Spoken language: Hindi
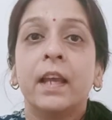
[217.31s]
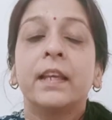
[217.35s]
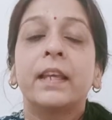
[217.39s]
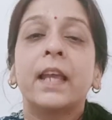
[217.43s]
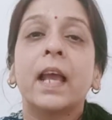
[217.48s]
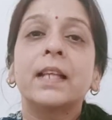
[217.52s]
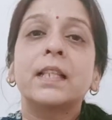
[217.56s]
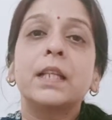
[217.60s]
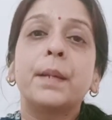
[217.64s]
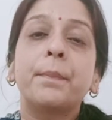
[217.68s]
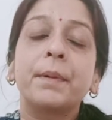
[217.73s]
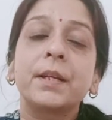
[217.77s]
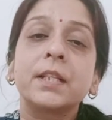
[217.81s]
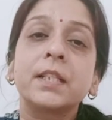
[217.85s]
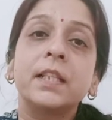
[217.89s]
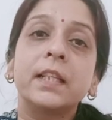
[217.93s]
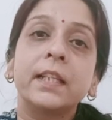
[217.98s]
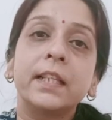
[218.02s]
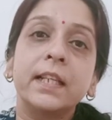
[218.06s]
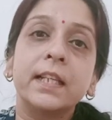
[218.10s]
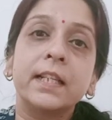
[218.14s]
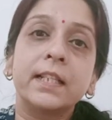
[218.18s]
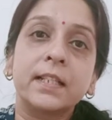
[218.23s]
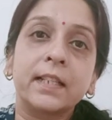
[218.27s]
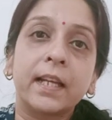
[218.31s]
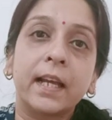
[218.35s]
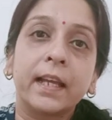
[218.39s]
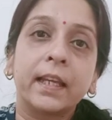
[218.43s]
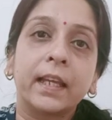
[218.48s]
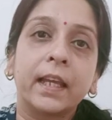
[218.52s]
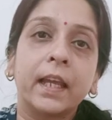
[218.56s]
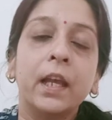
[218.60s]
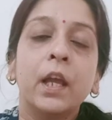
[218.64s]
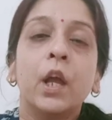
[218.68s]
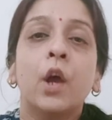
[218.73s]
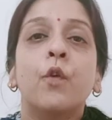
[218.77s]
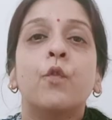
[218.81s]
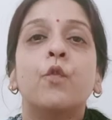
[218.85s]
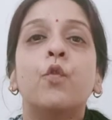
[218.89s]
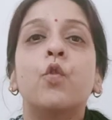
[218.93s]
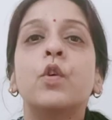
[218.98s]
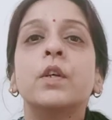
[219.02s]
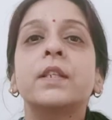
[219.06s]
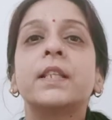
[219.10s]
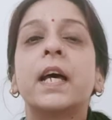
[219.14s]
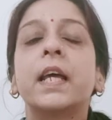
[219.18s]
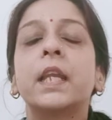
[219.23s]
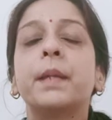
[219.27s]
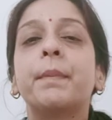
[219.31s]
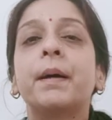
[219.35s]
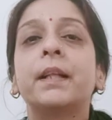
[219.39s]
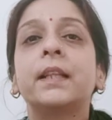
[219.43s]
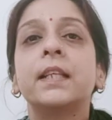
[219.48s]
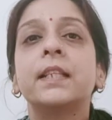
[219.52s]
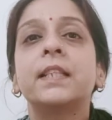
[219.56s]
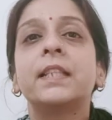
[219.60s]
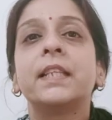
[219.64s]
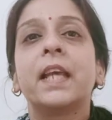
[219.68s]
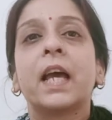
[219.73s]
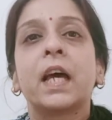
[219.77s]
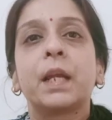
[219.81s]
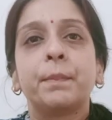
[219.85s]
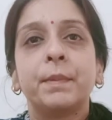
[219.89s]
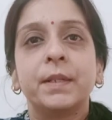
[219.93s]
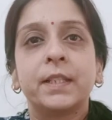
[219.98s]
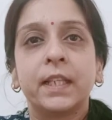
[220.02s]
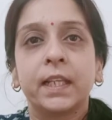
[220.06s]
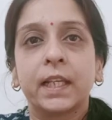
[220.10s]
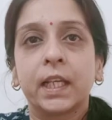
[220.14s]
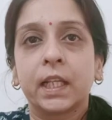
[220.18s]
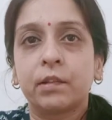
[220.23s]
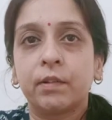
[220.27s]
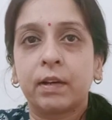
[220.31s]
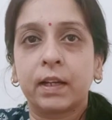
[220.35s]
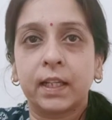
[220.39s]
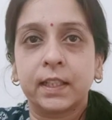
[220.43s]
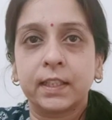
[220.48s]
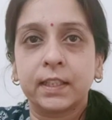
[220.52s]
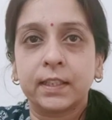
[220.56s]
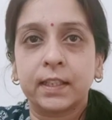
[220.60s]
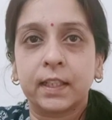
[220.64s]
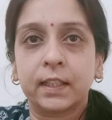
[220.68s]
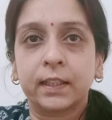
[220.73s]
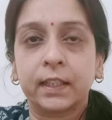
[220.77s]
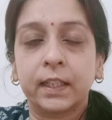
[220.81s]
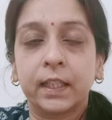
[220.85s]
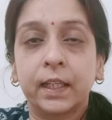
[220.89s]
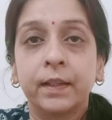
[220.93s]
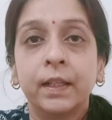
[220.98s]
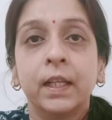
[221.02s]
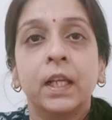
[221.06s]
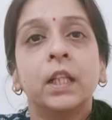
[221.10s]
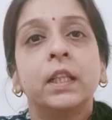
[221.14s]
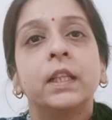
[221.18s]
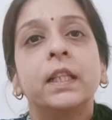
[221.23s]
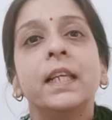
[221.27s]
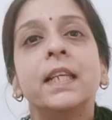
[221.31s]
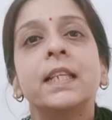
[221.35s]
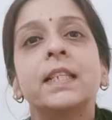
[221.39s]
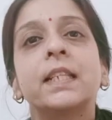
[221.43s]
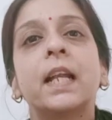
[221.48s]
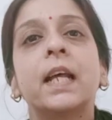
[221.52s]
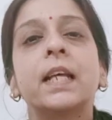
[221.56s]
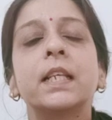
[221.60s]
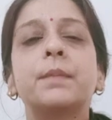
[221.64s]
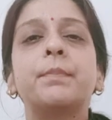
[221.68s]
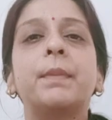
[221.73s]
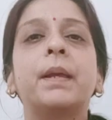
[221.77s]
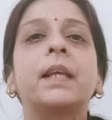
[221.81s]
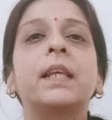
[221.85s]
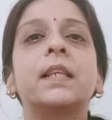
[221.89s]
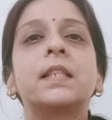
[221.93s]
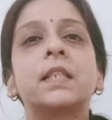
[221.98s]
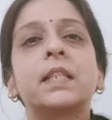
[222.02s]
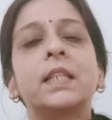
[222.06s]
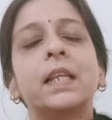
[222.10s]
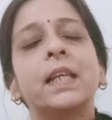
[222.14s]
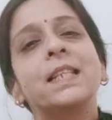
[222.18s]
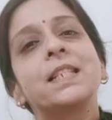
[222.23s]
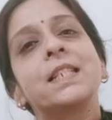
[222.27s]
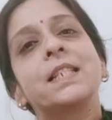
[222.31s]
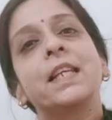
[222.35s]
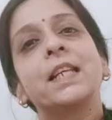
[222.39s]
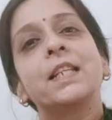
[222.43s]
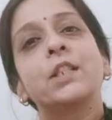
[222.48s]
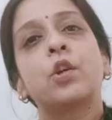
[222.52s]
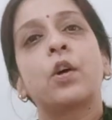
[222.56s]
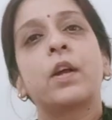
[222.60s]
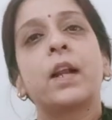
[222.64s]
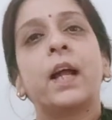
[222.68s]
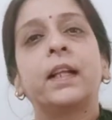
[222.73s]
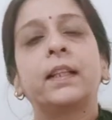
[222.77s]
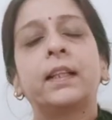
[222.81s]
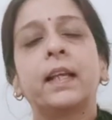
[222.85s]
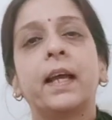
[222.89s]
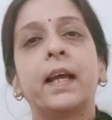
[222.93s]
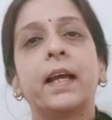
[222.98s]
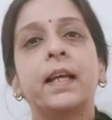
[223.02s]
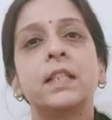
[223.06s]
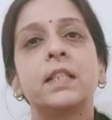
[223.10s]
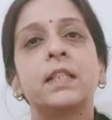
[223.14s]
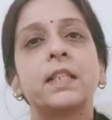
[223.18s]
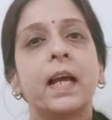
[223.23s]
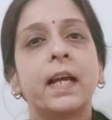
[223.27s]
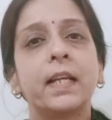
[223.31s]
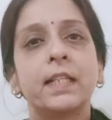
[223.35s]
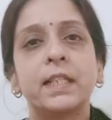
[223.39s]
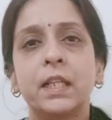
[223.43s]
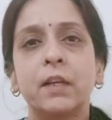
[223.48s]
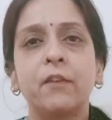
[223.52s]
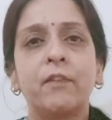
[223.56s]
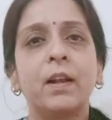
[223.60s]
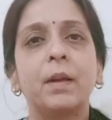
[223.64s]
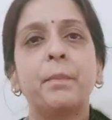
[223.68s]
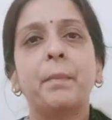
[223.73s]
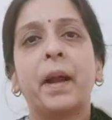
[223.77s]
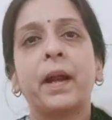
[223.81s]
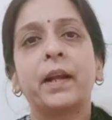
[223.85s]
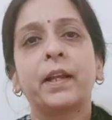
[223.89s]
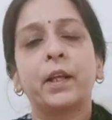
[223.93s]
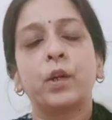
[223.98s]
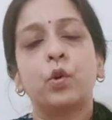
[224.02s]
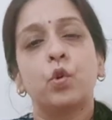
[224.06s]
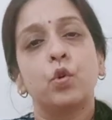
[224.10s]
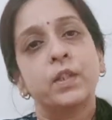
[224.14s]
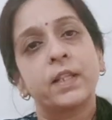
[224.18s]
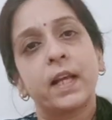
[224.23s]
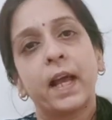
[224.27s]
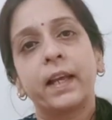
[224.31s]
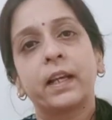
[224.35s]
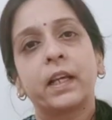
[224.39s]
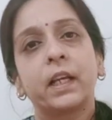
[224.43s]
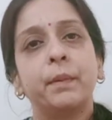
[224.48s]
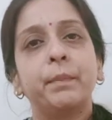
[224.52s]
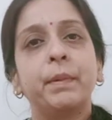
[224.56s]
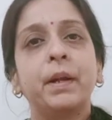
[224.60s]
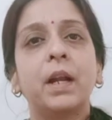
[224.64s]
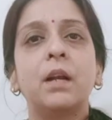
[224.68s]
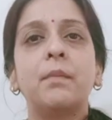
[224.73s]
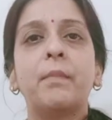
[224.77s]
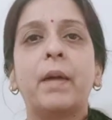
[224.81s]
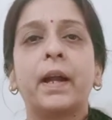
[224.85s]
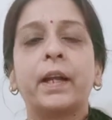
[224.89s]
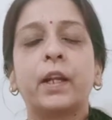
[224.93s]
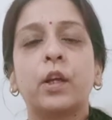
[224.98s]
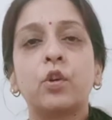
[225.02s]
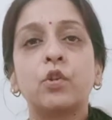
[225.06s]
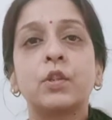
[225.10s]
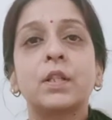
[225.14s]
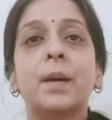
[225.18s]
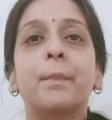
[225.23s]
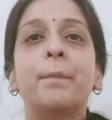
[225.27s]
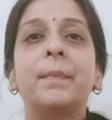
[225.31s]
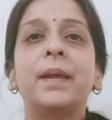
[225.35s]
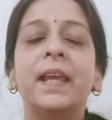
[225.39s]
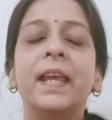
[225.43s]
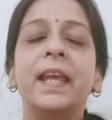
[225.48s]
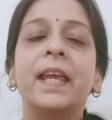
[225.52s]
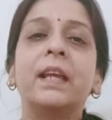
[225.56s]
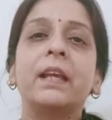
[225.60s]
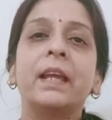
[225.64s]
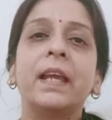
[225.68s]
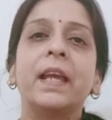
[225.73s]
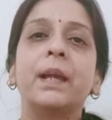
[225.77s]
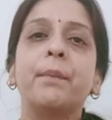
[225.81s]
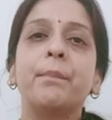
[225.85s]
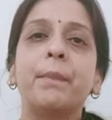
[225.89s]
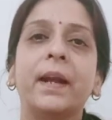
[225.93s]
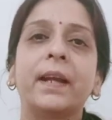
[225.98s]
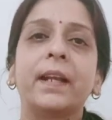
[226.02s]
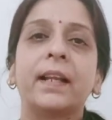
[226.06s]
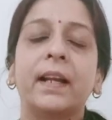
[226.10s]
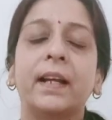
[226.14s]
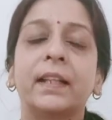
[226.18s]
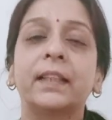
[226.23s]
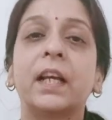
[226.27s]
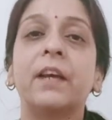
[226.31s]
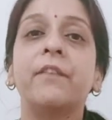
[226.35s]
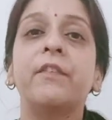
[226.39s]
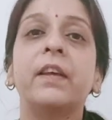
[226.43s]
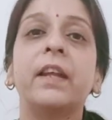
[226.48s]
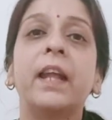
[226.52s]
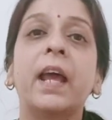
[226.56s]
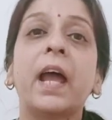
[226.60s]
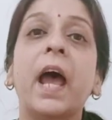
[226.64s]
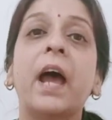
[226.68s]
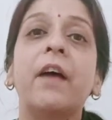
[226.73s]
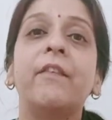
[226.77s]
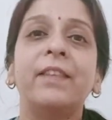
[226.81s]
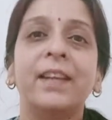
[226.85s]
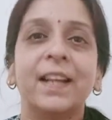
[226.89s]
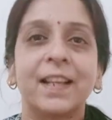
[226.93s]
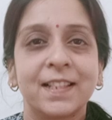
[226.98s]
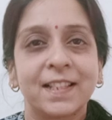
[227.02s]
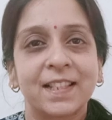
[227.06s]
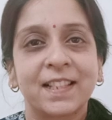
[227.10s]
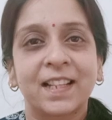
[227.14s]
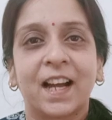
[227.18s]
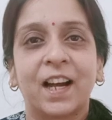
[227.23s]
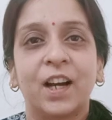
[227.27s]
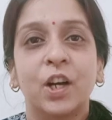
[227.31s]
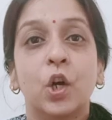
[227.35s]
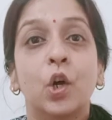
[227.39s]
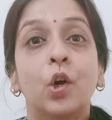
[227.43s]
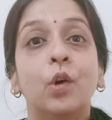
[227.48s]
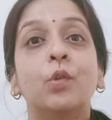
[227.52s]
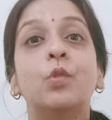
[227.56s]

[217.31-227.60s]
कैसे प्रश्न किए जाएंगे वो सारी बातें सीआरपीसी के द्वारा दी जाती है तीसरा इसमें एक स्टेज और आता है चाहे सिविल मैटर हो चाहे क्रिमिनल मैटर हो सब में एक एक मैटर आता है फिर है एविडेंस का